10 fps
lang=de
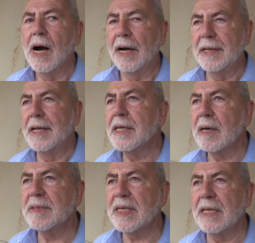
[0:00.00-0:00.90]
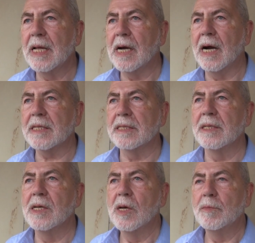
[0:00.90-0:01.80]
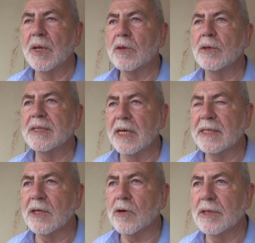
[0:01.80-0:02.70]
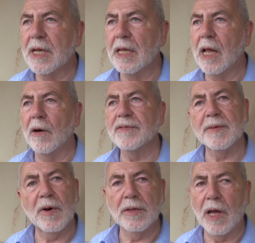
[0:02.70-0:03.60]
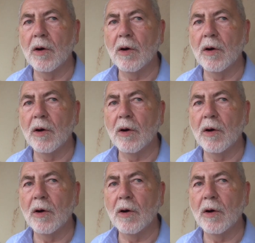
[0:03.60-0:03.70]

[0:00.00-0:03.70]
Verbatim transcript: einen Interimskindergarten mit rund 60 Containern aufzubauen,